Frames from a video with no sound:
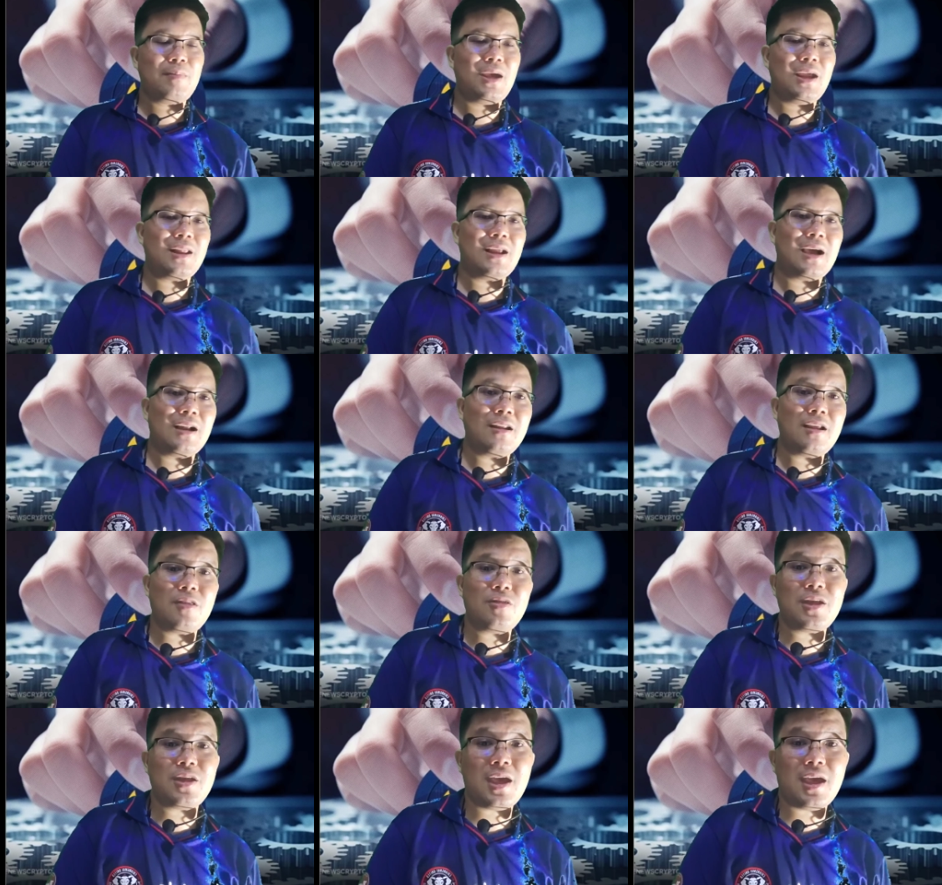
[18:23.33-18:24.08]
มีทั้ง
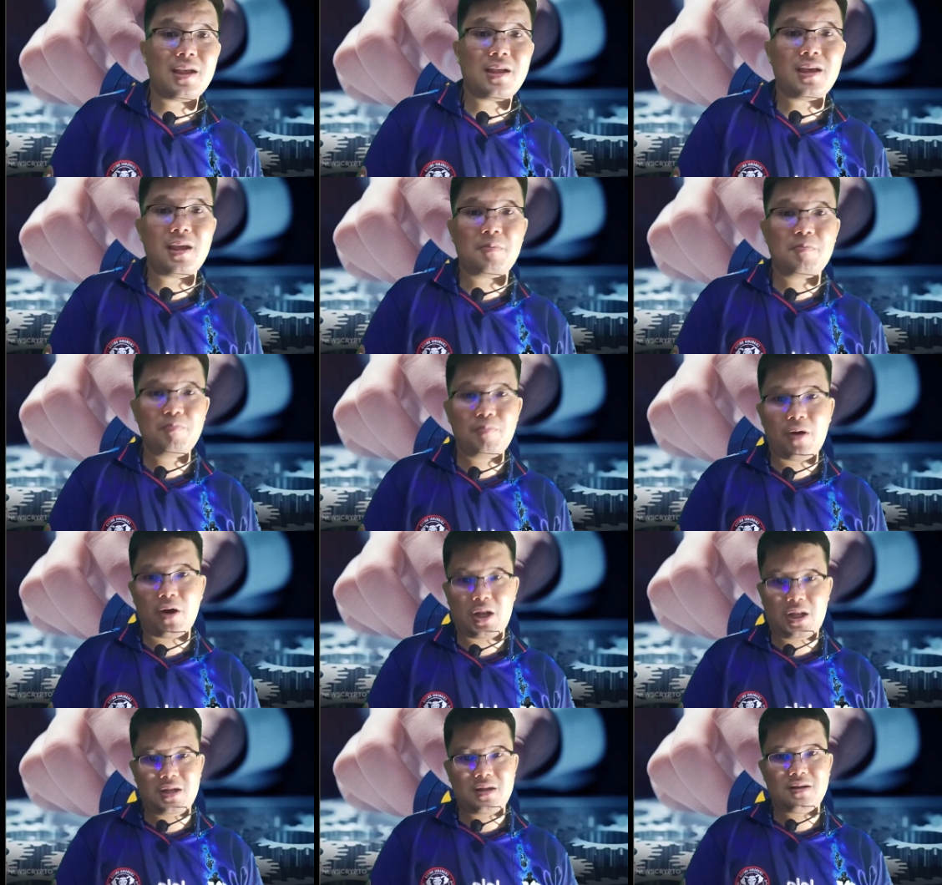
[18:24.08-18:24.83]
ดี ซี เอ
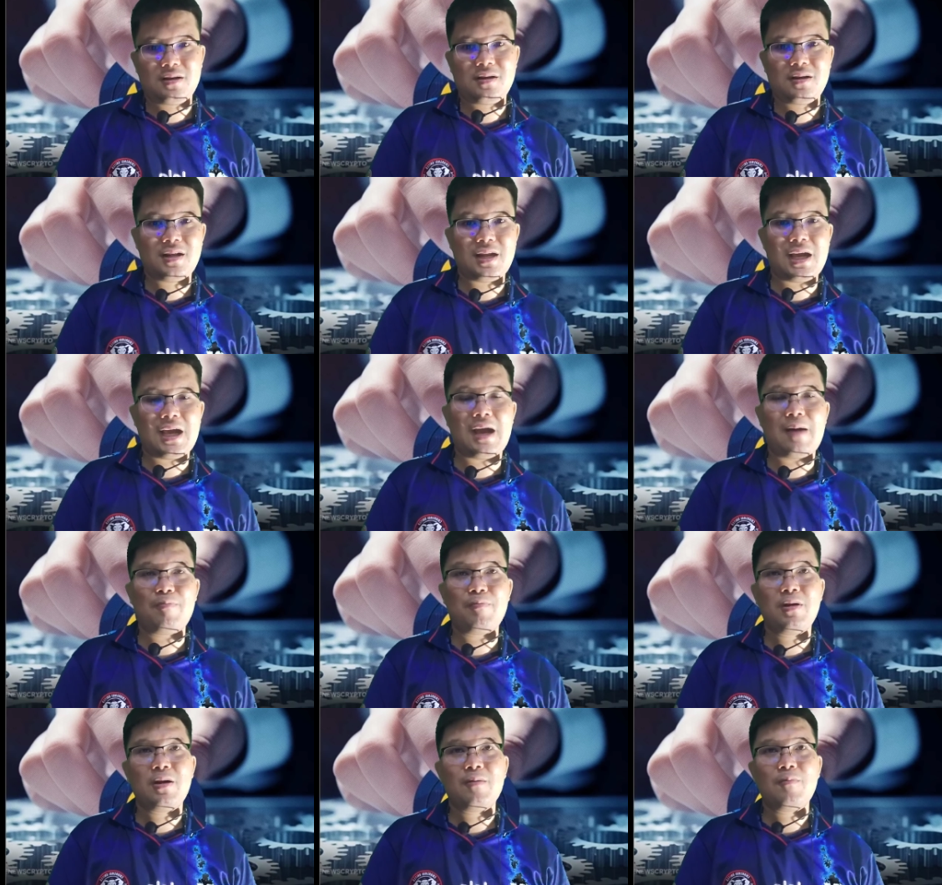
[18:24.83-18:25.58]
Gitpot นะค
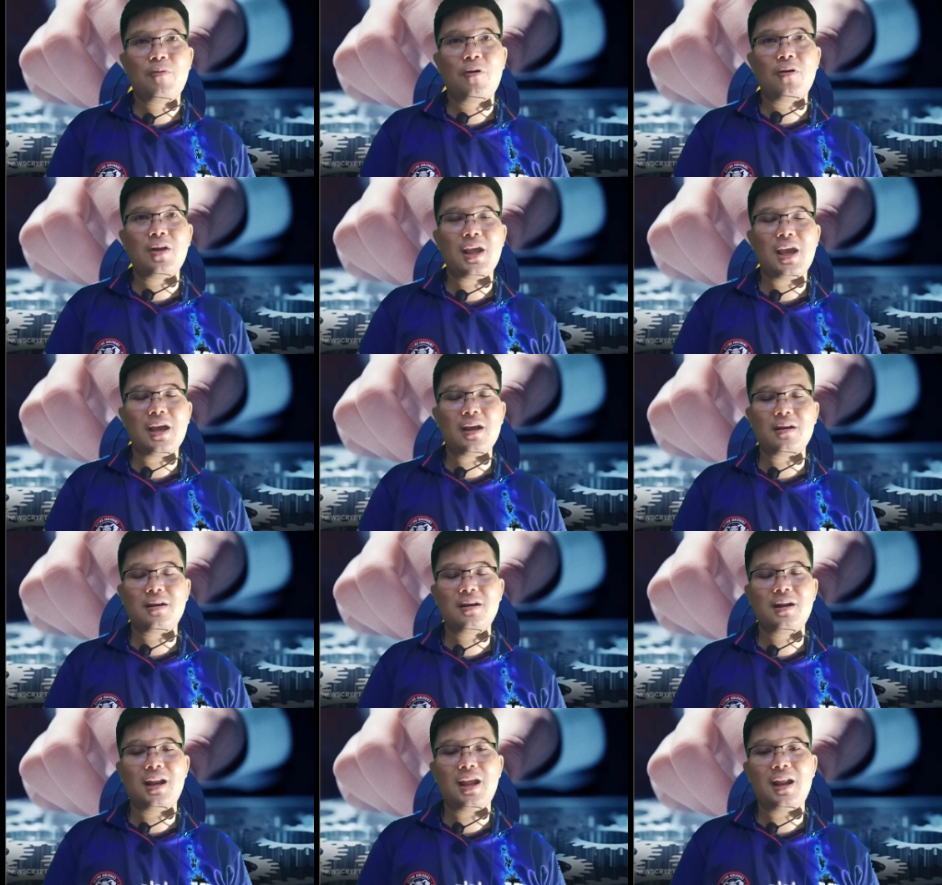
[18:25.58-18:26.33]
รับพวกนี้
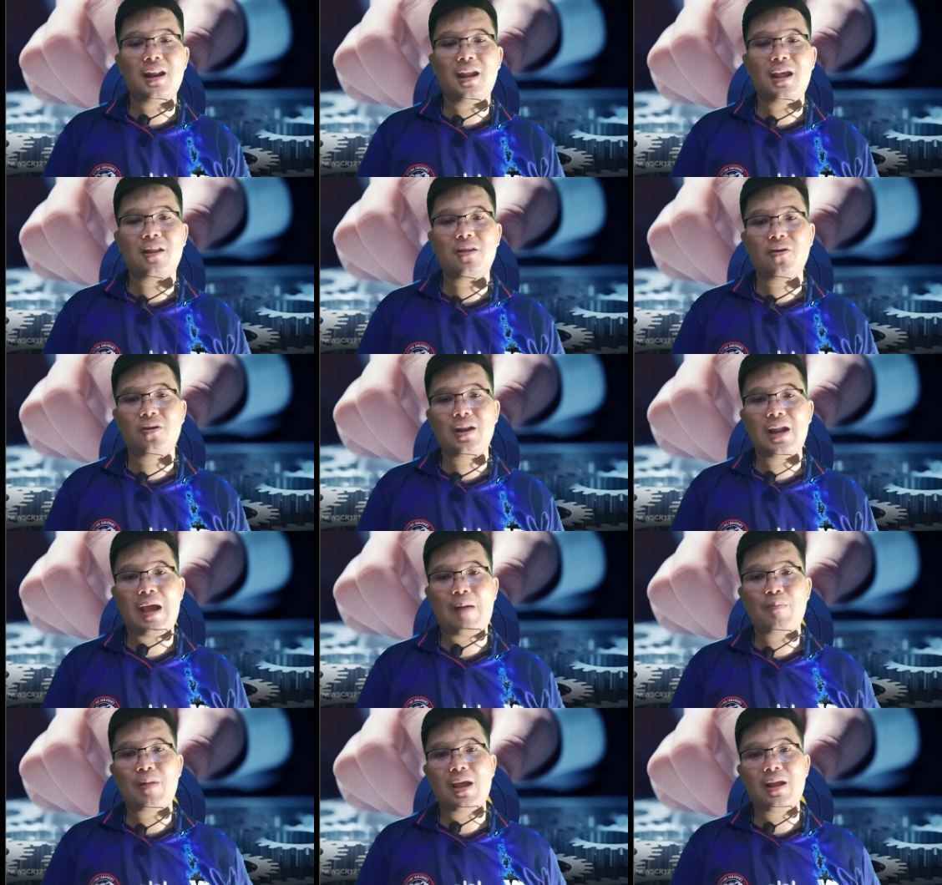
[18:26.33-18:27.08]
คือเล่นเหรียญต้น
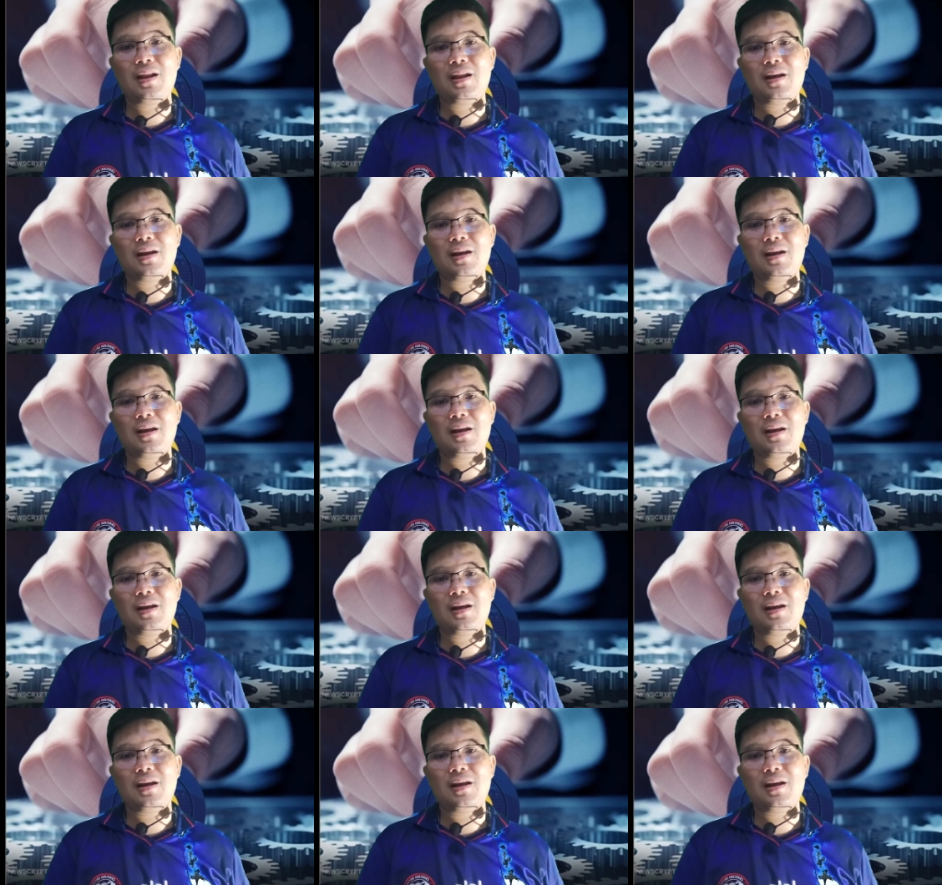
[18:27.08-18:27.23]
น้ำได้